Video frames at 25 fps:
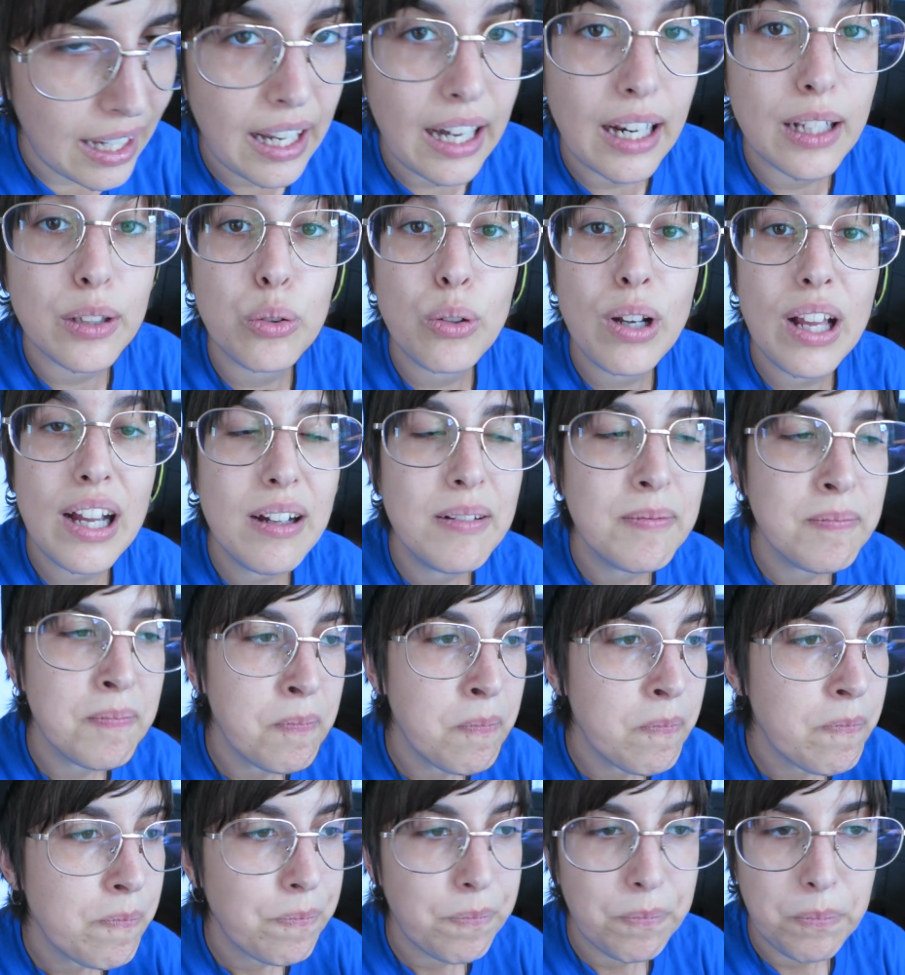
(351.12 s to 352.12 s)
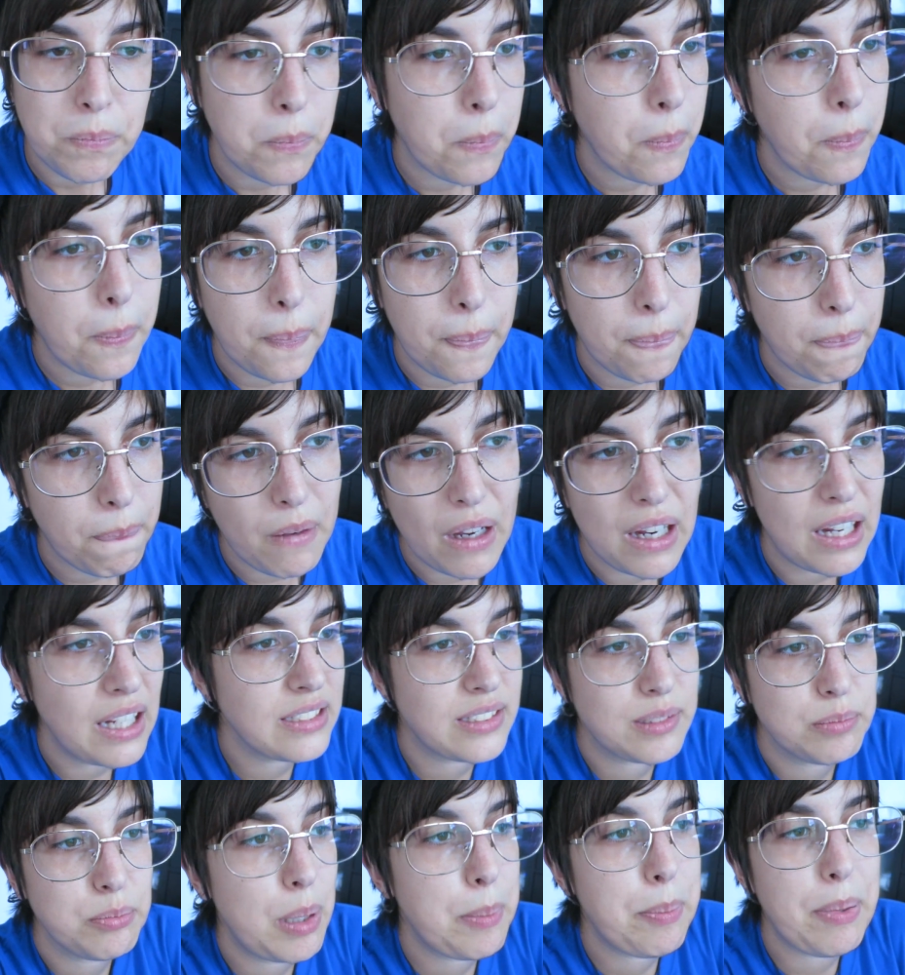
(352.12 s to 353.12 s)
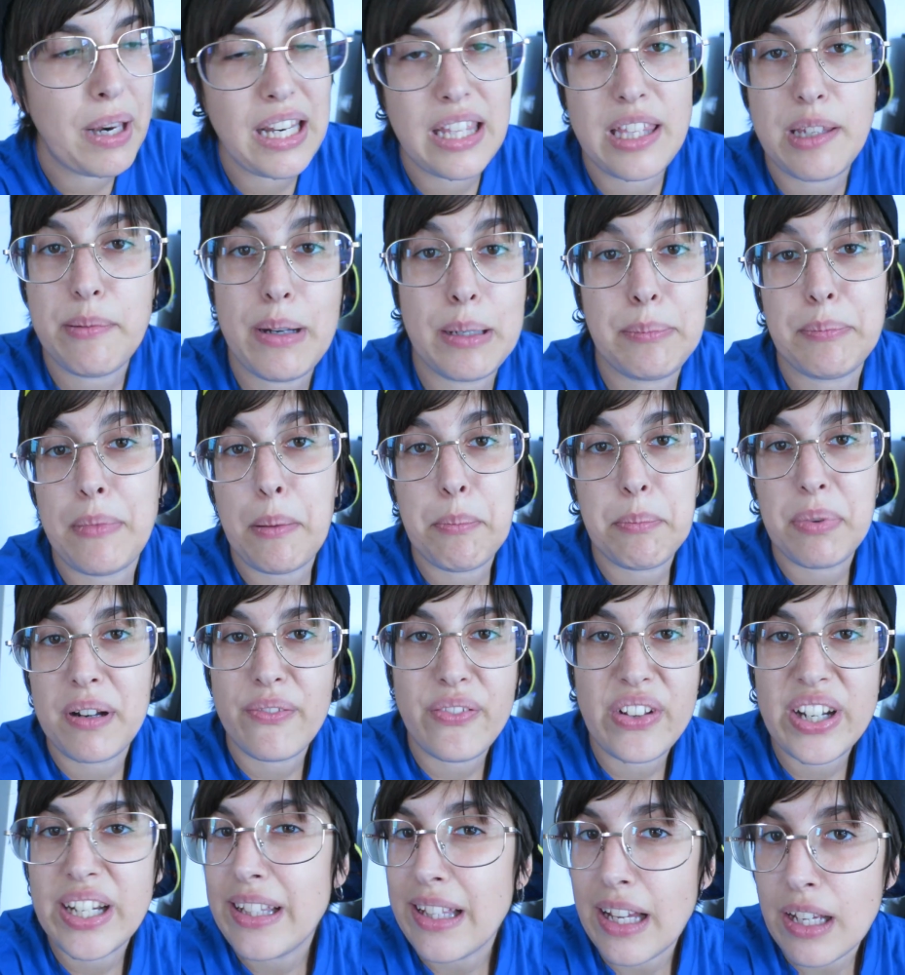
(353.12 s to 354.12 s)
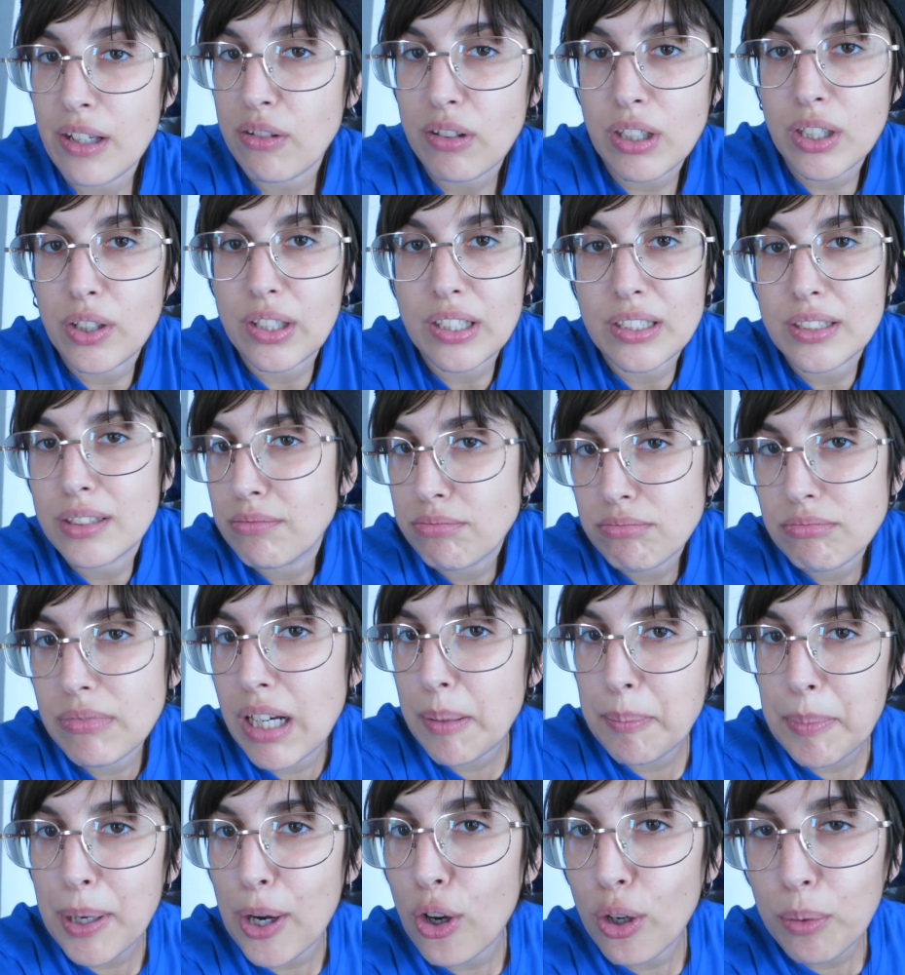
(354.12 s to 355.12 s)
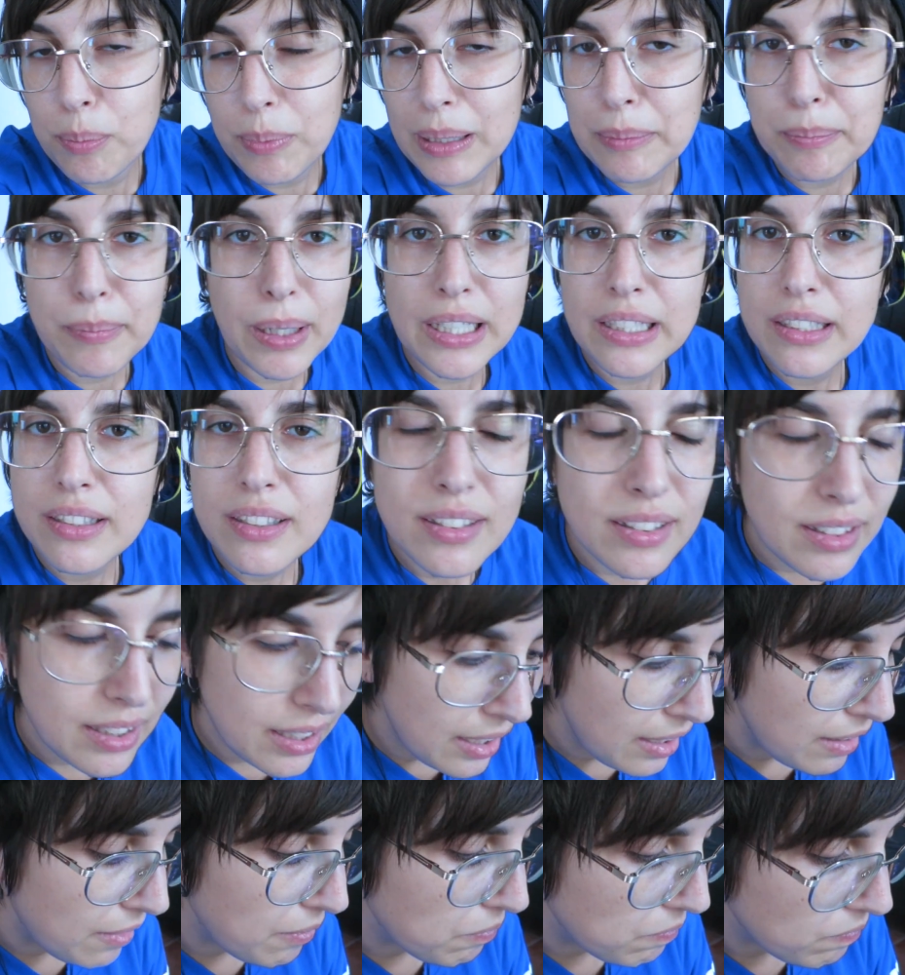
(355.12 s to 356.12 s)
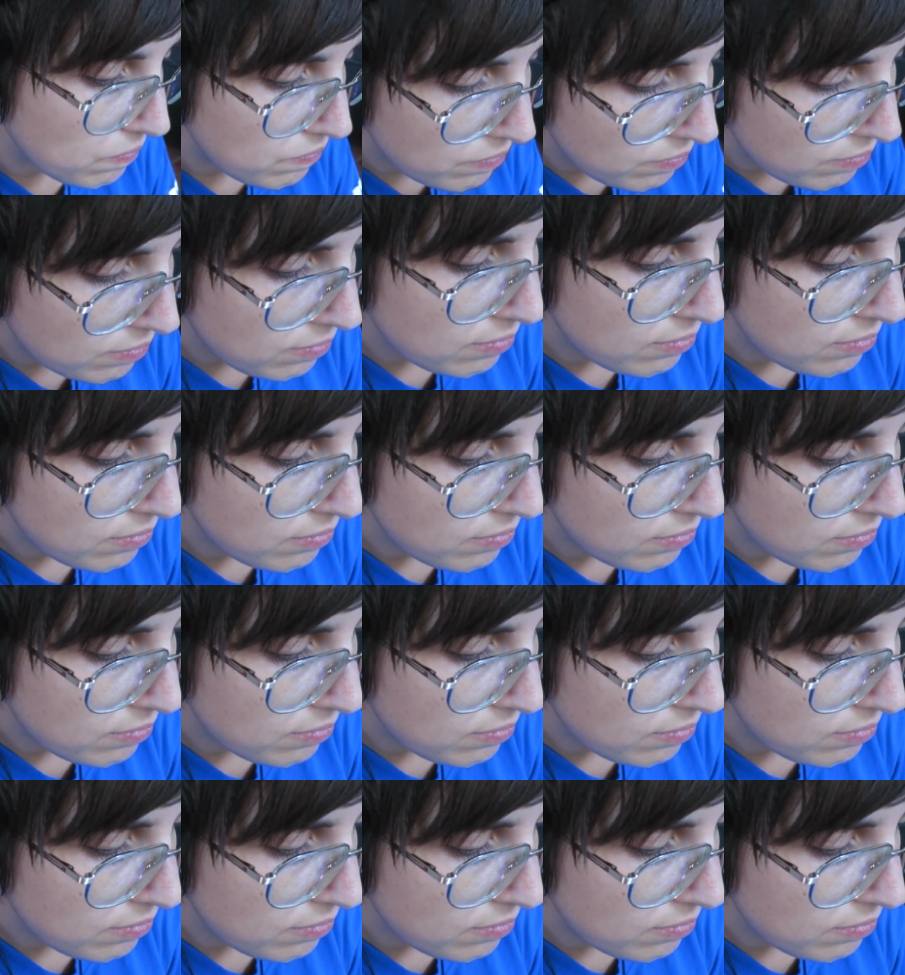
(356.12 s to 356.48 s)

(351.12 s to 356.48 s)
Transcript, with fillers: la carátula. Es mi peli de Batman preferida. Yo creo que es el mejor Batman. Em,